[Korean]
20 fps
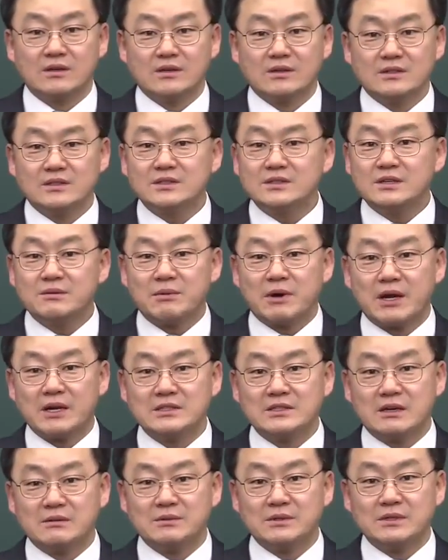쉽게
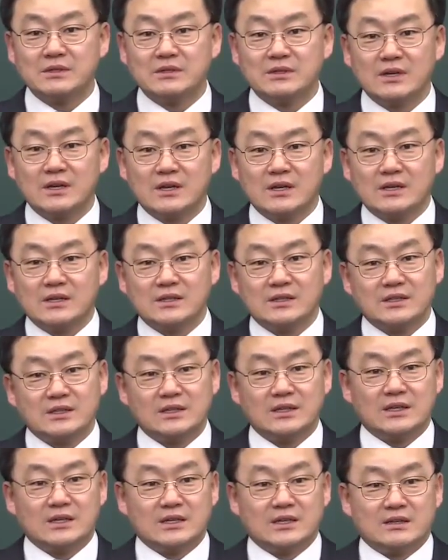말하자면 이,
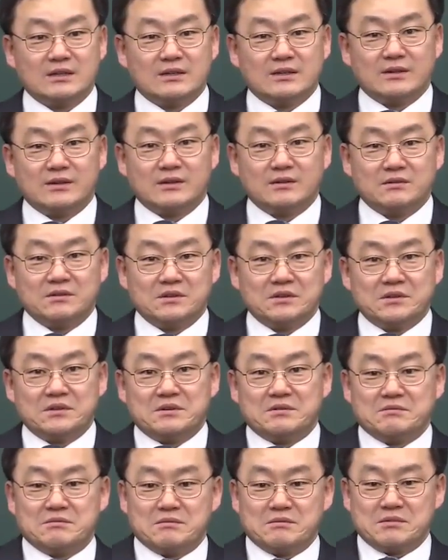이,
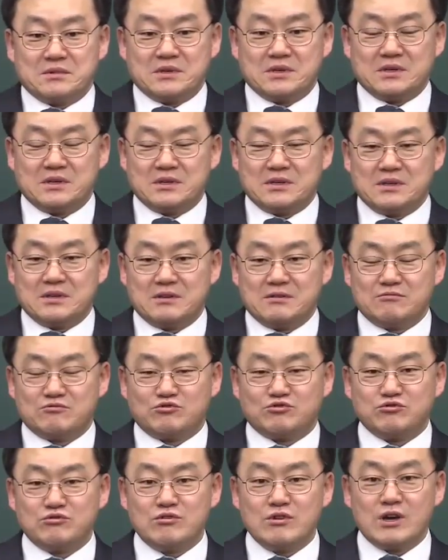이, 이, 이
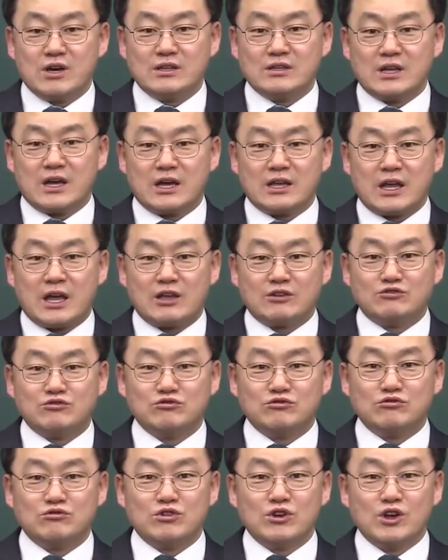중요한 아,
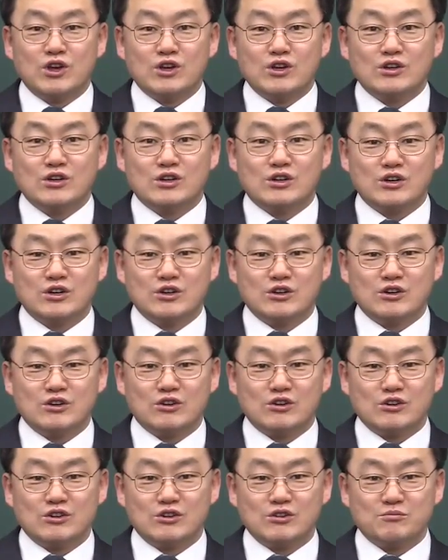아주
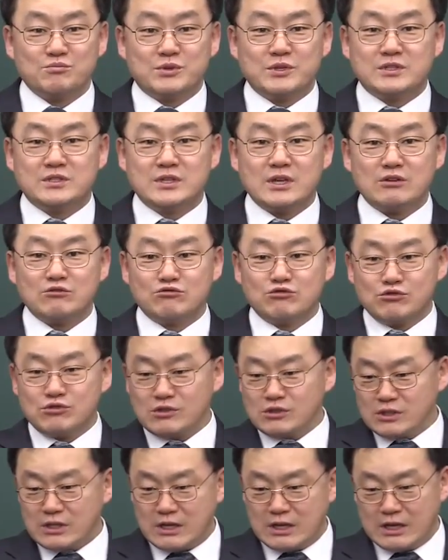그 비싼
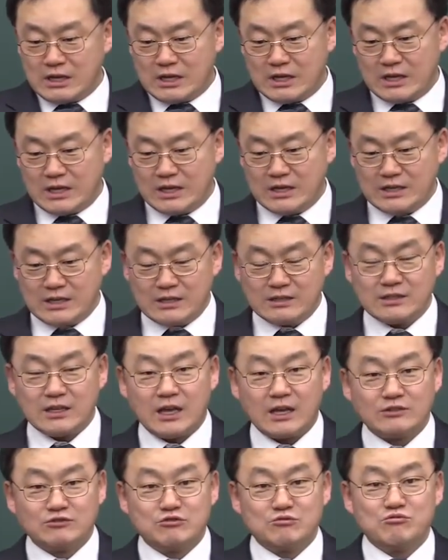꿀을 딱 이게
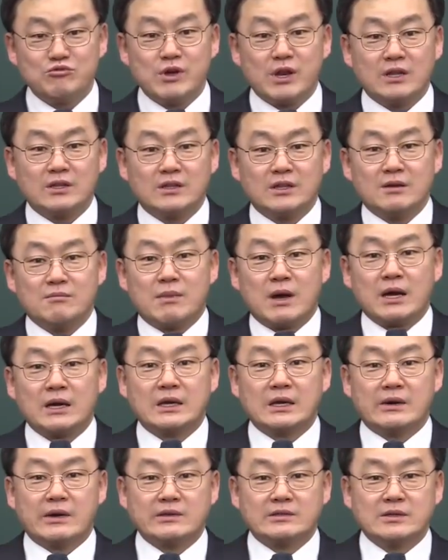딱 주문하는데
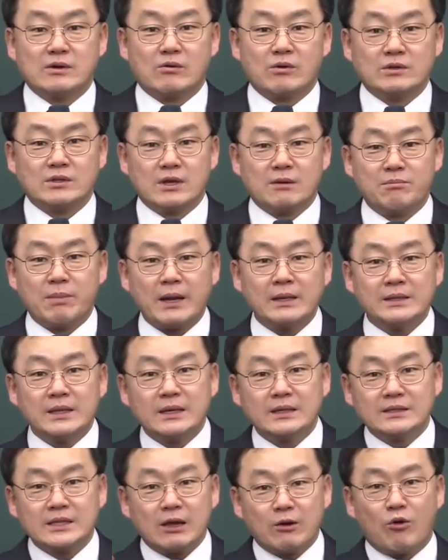마귀가 와서 거기다
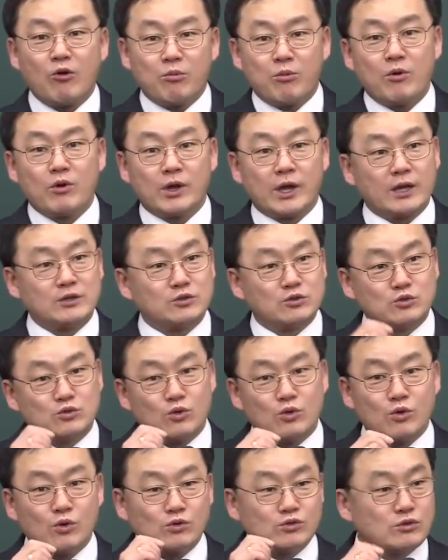빨대를 딱 꼽고 계속
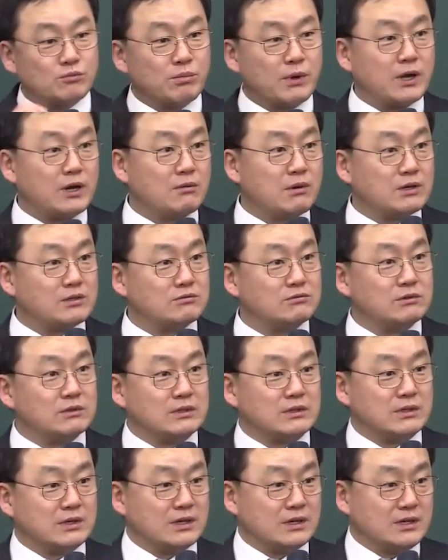쭉쭉 빨아마시고
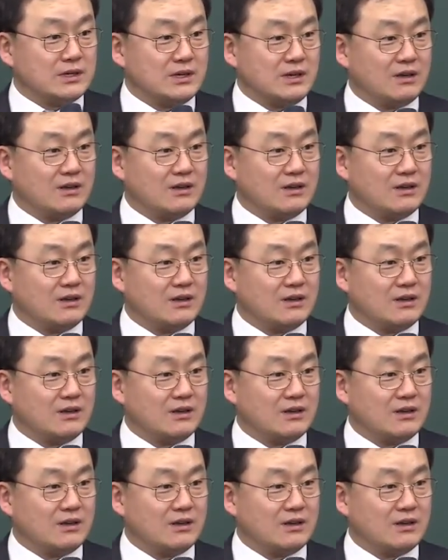있는 거야 이렇게.